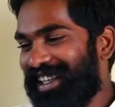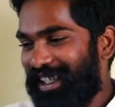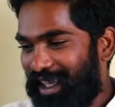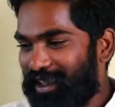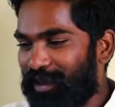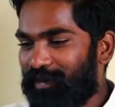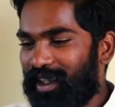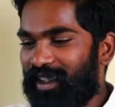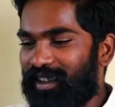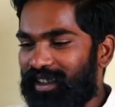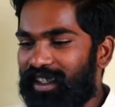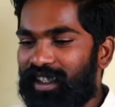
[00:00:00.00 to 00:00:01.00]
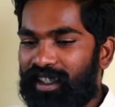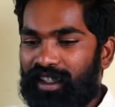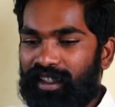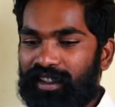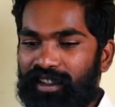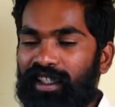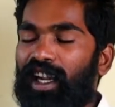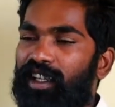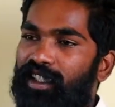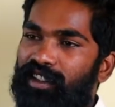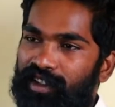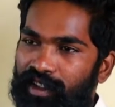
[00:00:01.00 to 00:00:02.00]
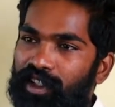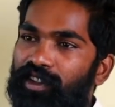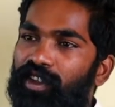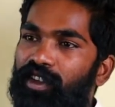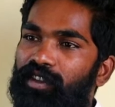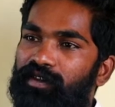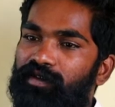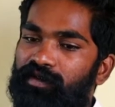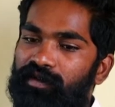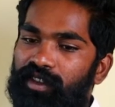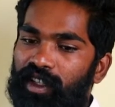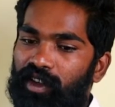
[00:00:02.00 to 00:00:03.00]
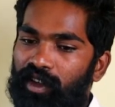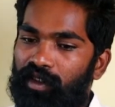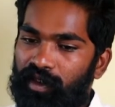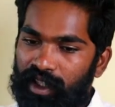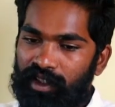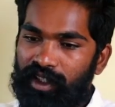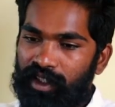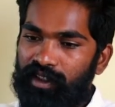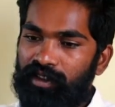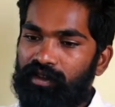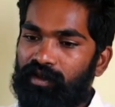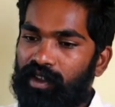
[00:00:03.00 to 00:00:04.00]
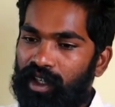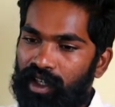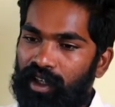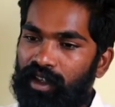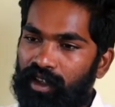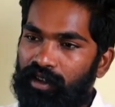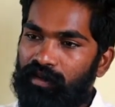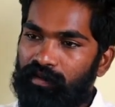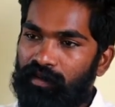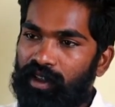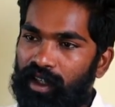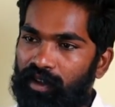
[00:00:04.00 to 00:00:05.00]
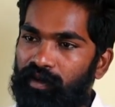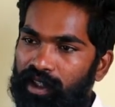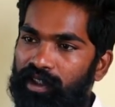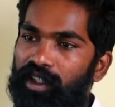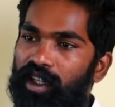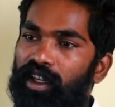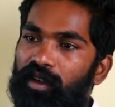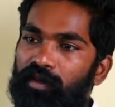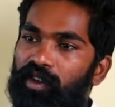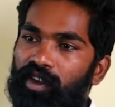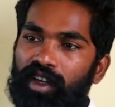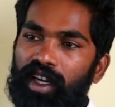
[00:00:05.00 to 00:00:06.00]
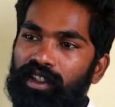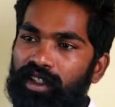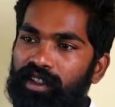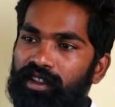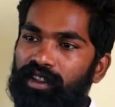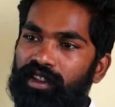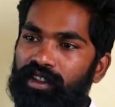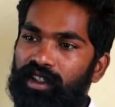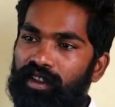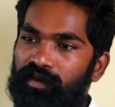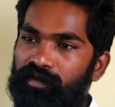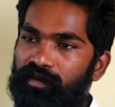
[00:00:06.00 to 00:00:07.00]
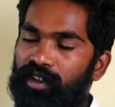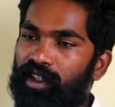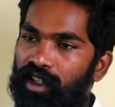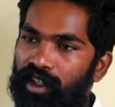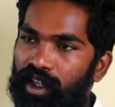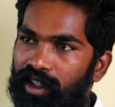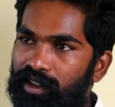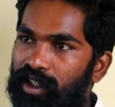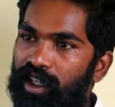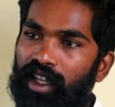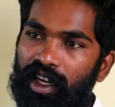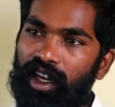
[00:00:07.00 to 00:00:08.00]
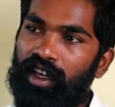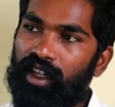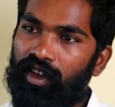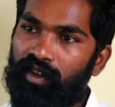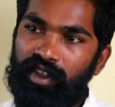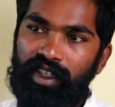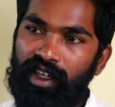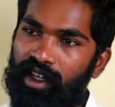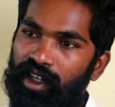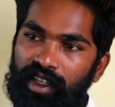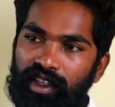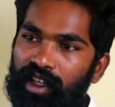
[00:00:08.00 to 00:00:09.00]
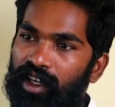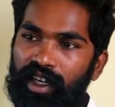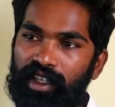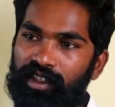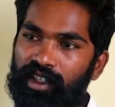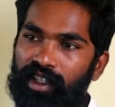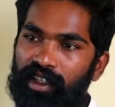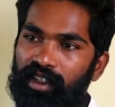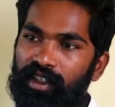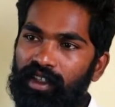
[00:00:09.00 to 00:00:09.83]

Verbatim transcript: దానికి నేను చెప్తాను స్టార్టింగ్ స్టేజ్లో నేను ఒక వ్యక్తి ఒక ఆ వ్యక్తినే నమ్ముకొని రాజకీయం చేసిన అంటే నేను చేయాలా నేను ఒక లీడర్గా ఎదగాలని ఆశలే